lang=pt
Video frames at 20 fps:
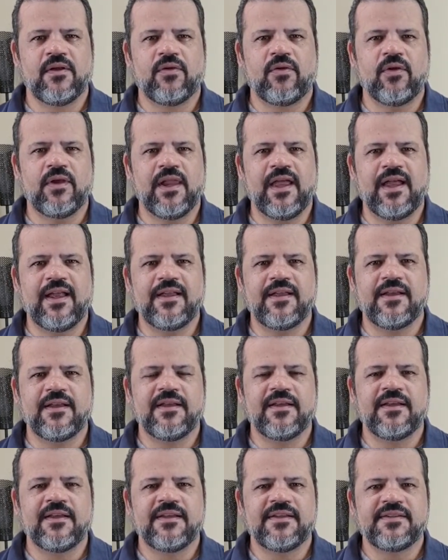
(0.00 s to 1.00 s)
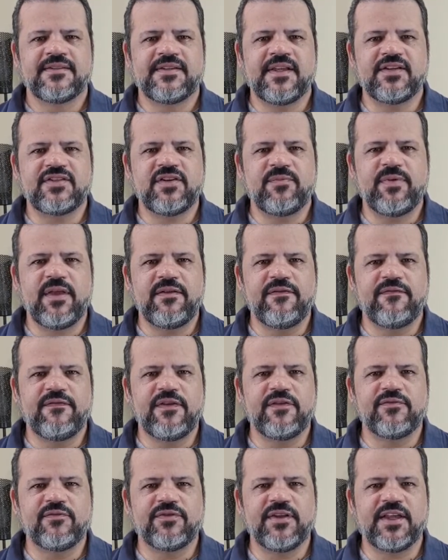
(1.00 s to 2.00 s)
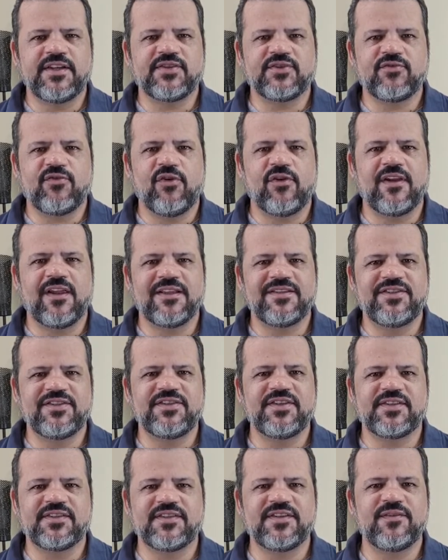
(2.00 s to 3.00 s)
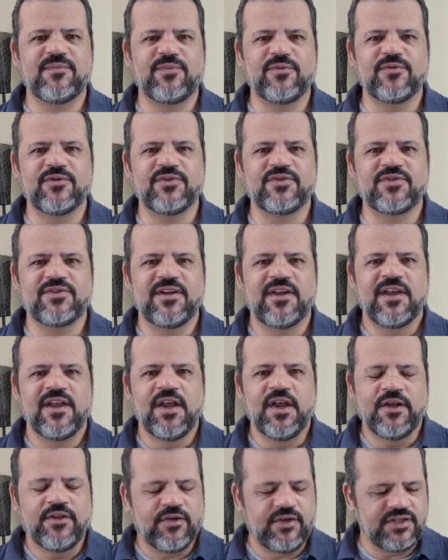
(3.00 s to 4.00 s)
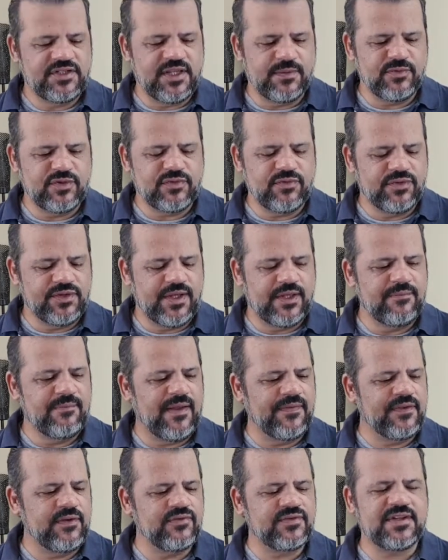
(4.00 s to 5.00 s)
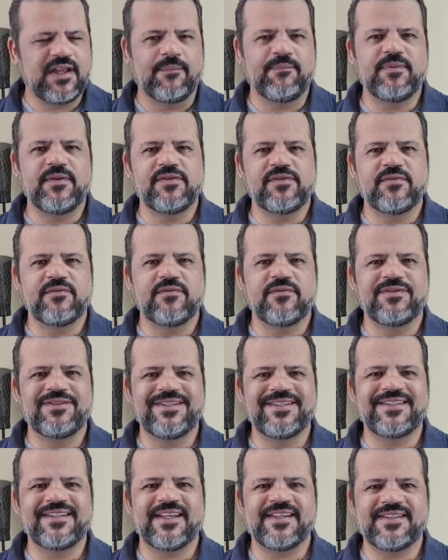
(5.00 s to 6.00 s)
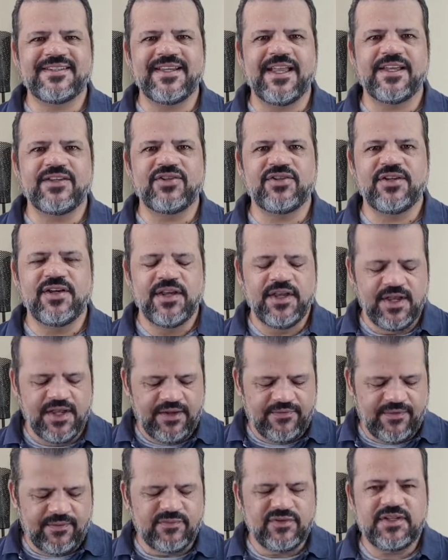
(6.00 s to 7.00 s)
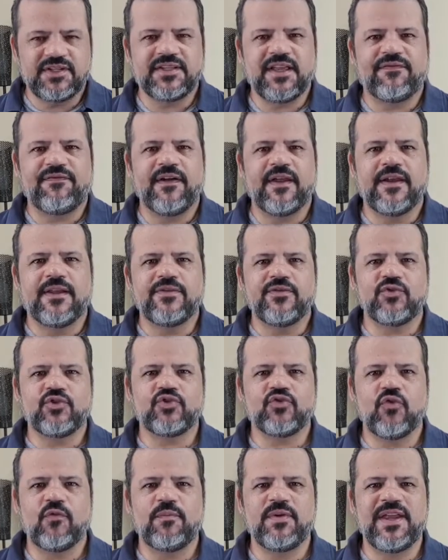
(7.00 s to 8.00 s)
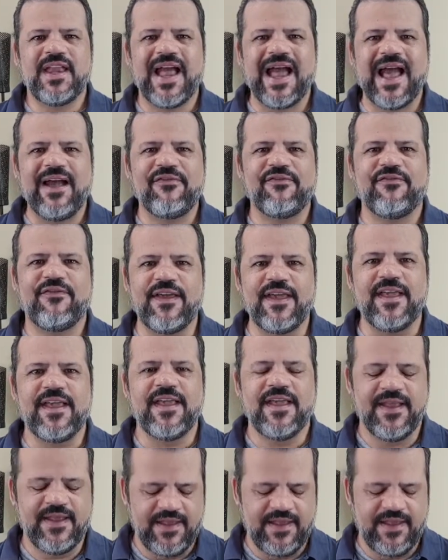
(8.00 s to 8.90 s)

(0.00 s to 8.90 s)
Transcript: Olá, seja bem-vindo na Escola de Discípulos. Nós estamos estudando Mateus capítulo 17, vamos estar falando sobre a fé.